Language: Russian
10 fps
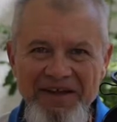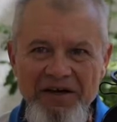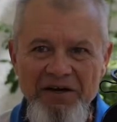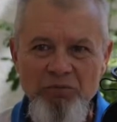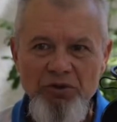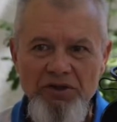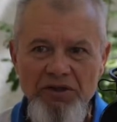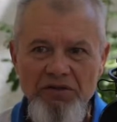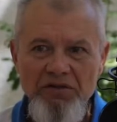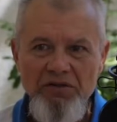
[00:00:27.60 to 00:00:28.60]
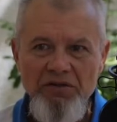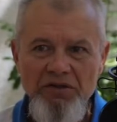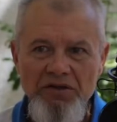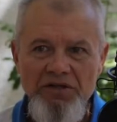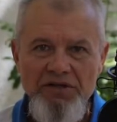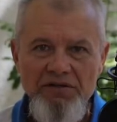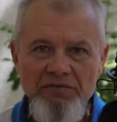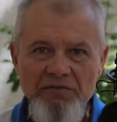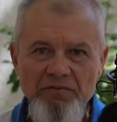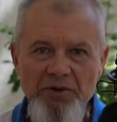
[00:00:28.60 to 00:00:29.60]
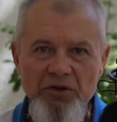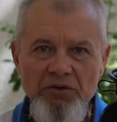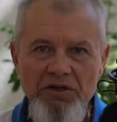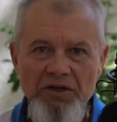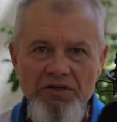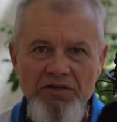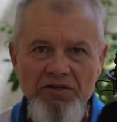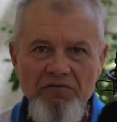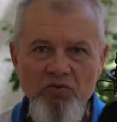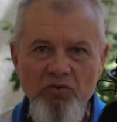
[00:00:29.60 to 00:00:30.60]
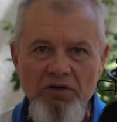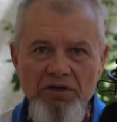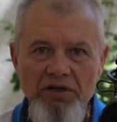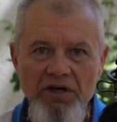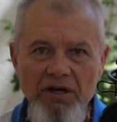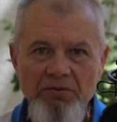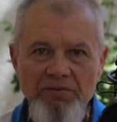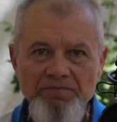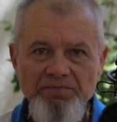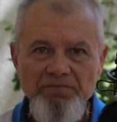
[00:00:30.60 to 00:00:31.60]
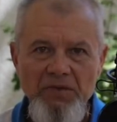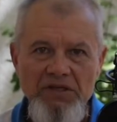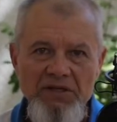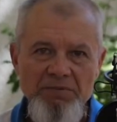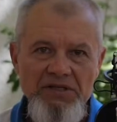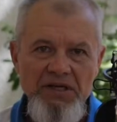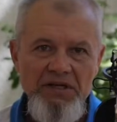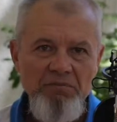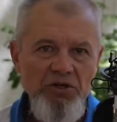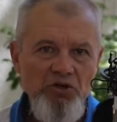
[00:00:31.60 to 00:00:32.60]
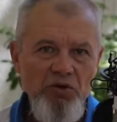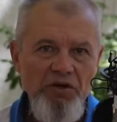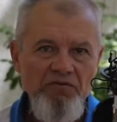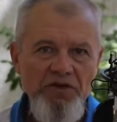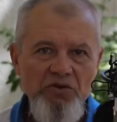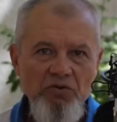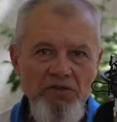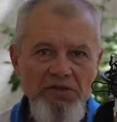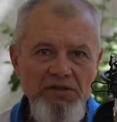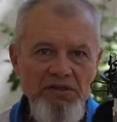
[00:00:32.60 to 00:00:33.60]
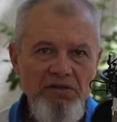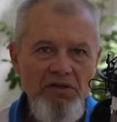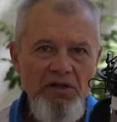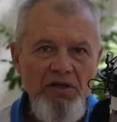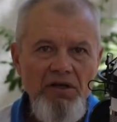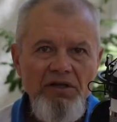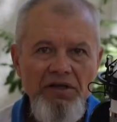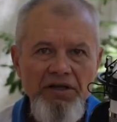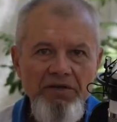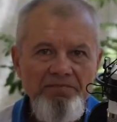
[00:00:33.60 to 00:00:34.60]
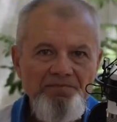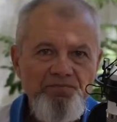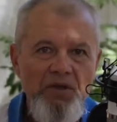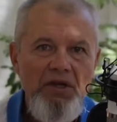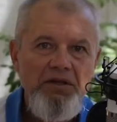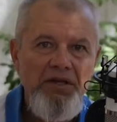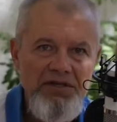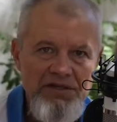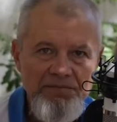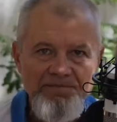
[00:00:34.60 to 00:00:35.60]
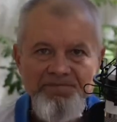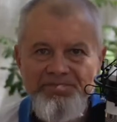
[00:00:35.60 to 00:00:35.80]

работает. И в период карантина в городе Дахабе записать небольшое видео с таким тестом.